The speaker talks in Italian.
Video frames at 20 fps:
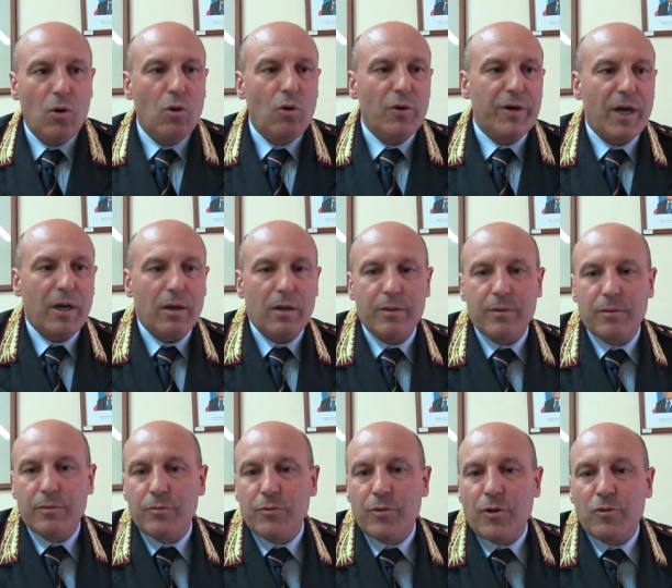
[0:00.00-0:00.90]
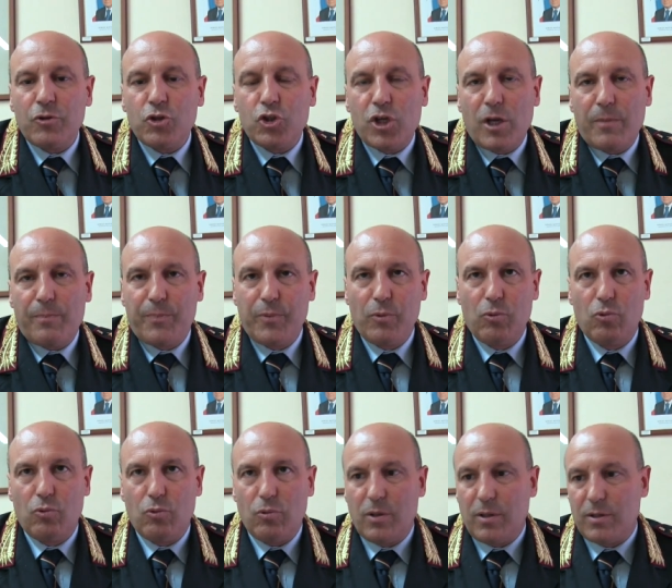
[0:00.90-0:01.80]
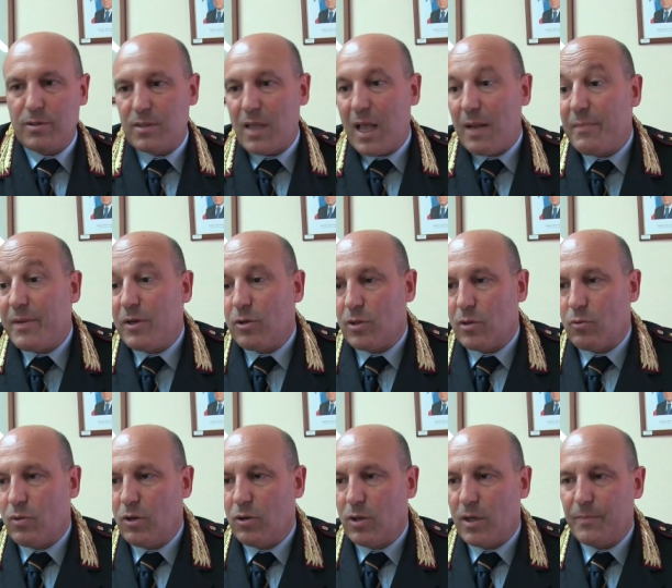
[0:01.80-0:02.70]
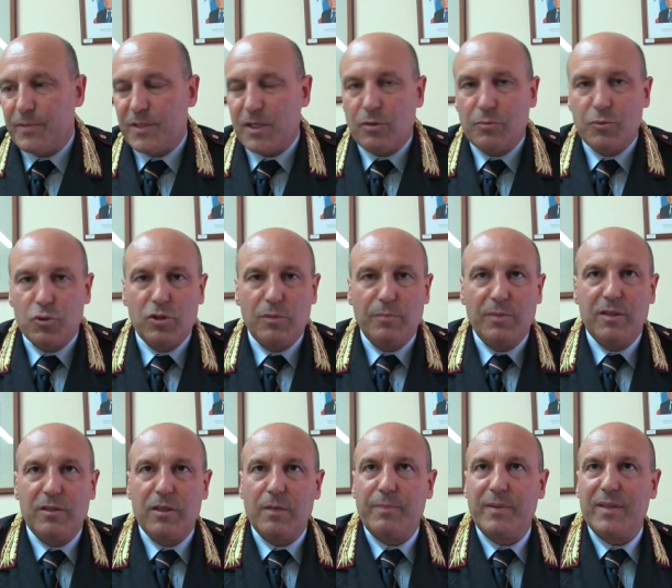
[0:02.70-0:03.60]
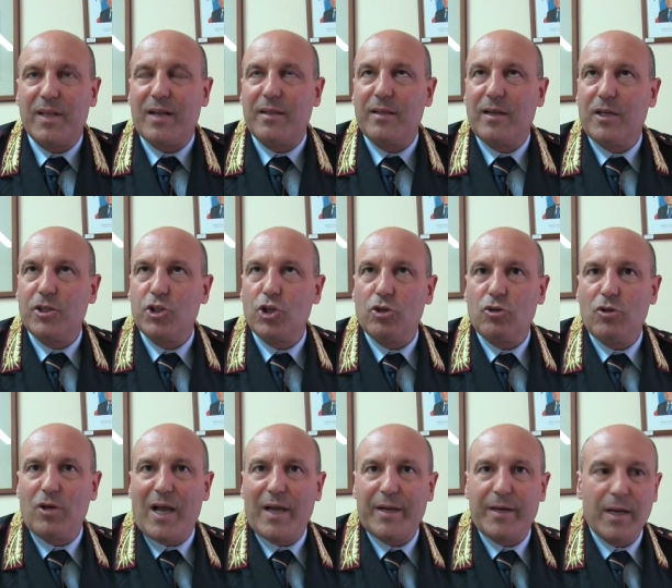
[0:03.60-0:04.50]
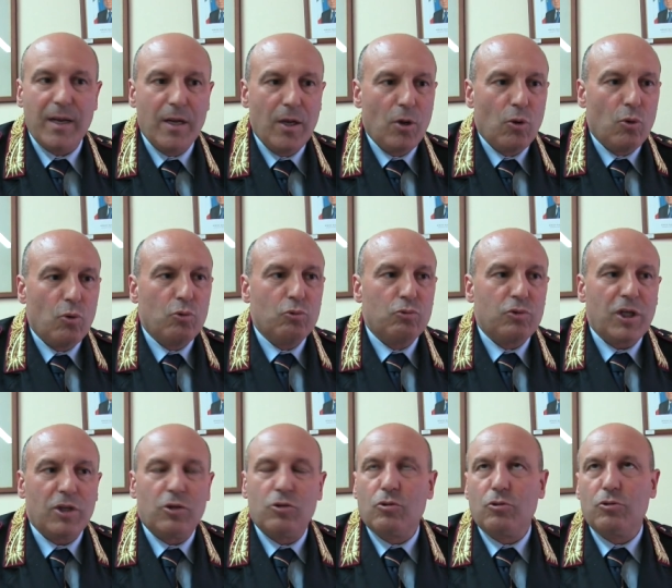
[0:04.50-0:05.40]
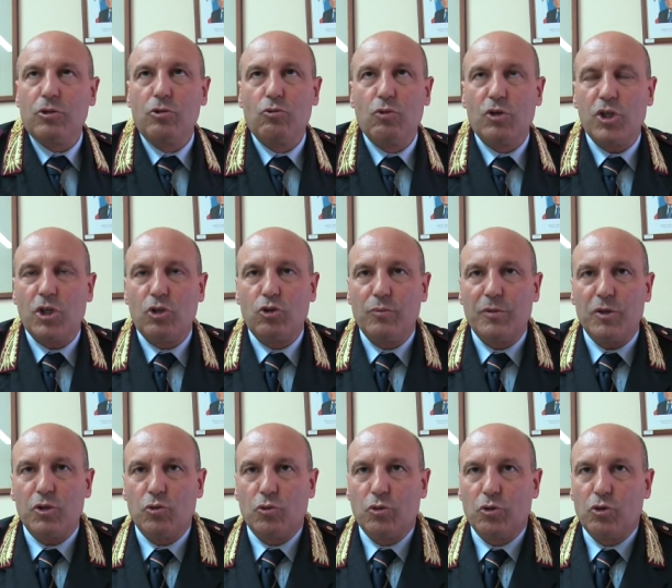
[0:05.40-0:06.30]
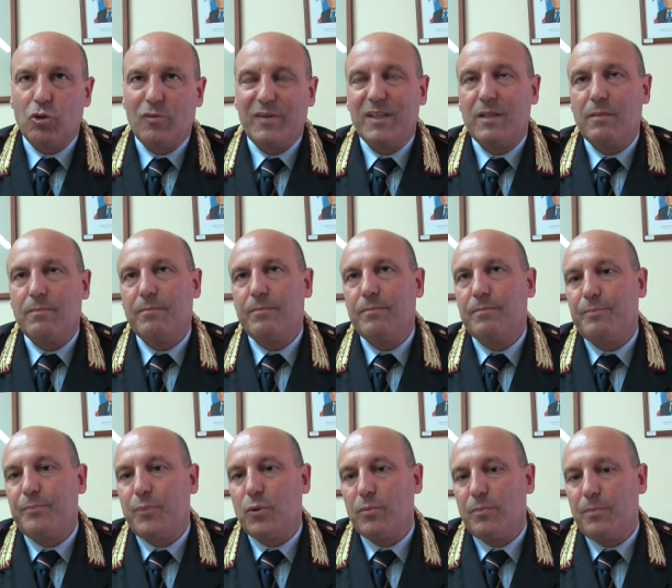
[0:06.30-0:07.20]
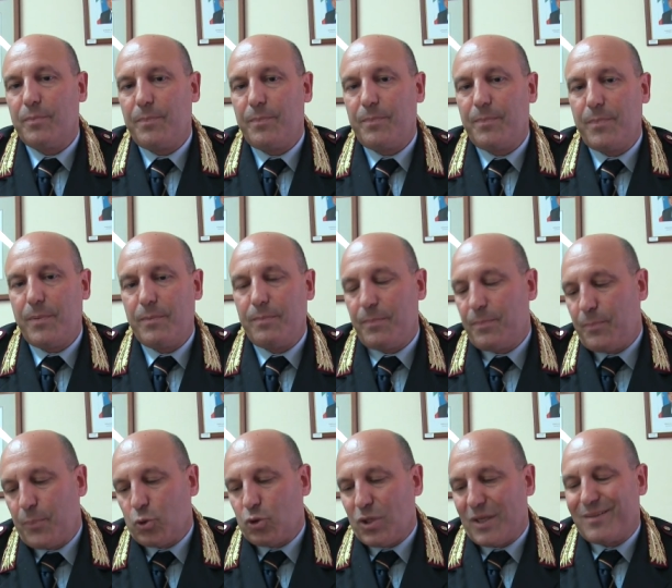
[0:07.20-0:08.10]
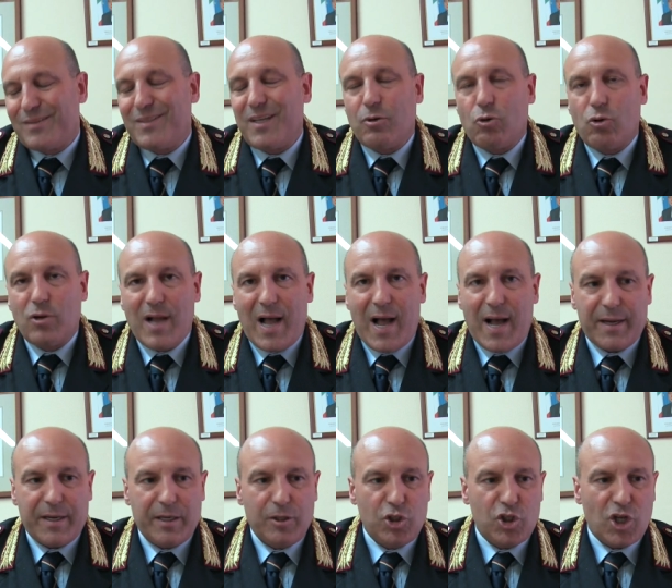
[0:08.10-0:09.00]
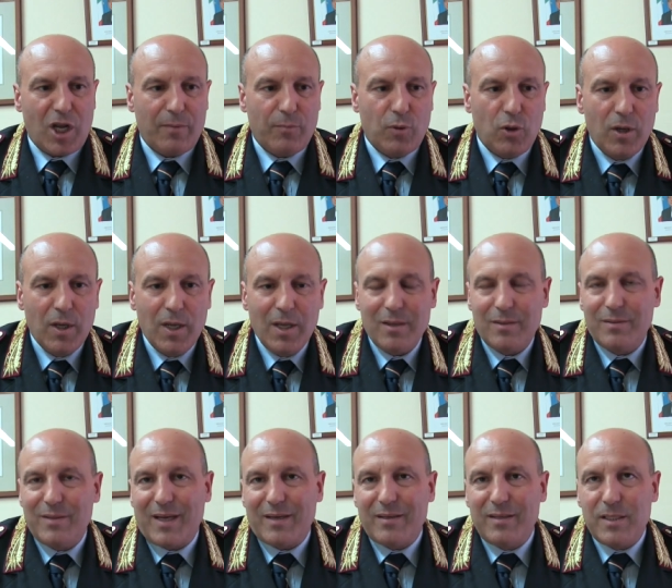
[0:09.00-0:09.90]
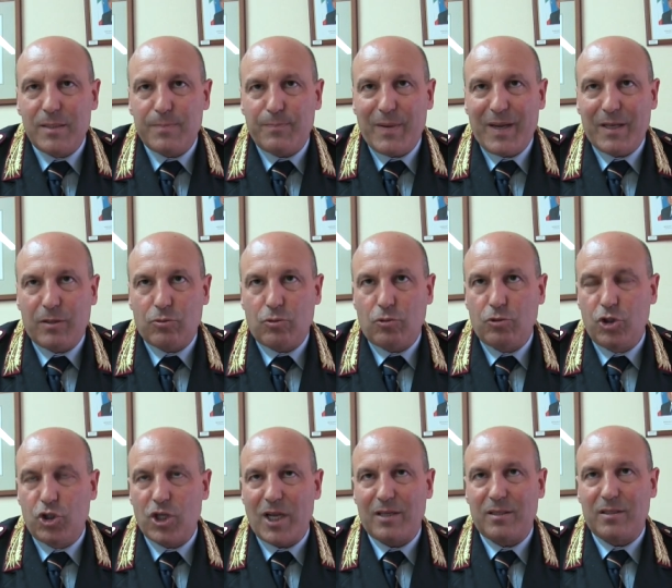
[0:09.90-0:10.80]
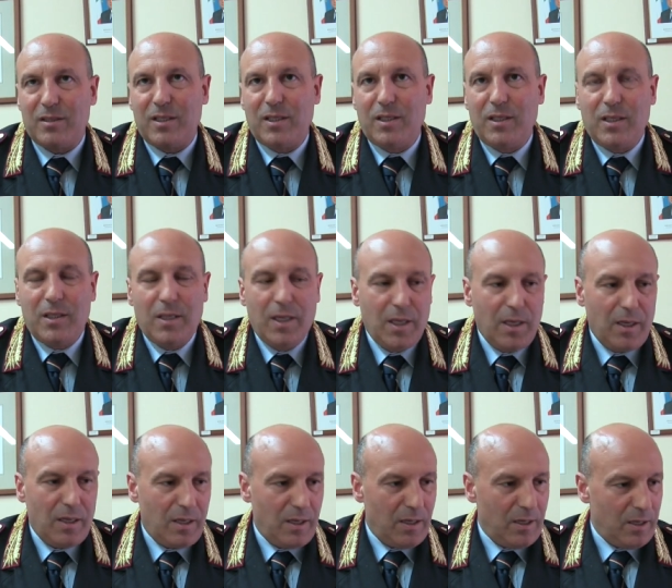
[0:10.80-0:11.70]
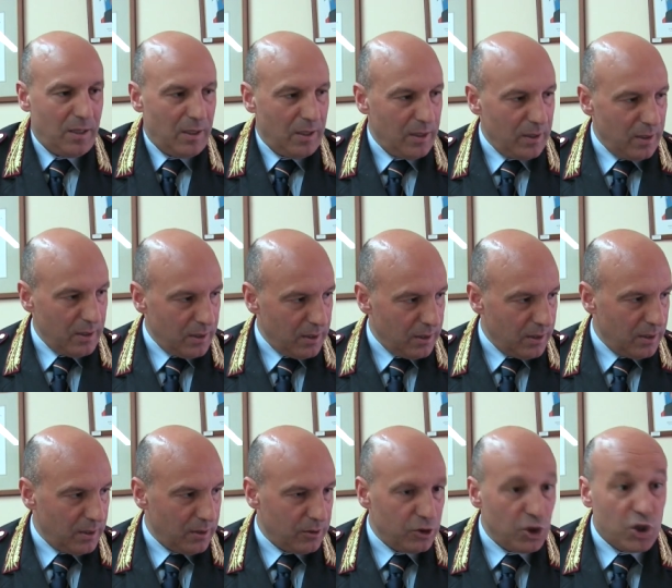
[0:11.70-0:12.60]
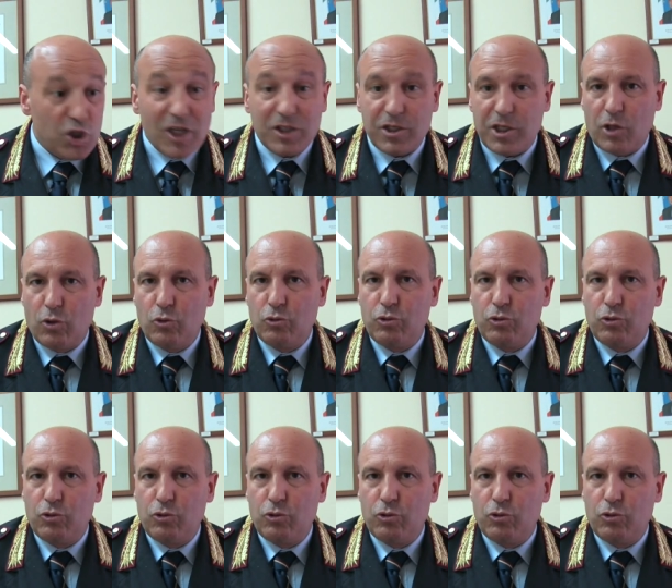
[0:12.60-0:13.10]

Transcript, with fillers: ora non c'è più, eh, almeno da quello che è stato possibile interpretare dalla circolare, un tetto di 200 persone dove mh, po- poter derogare diciamo, dal rispetto di, certi, eh, di, certe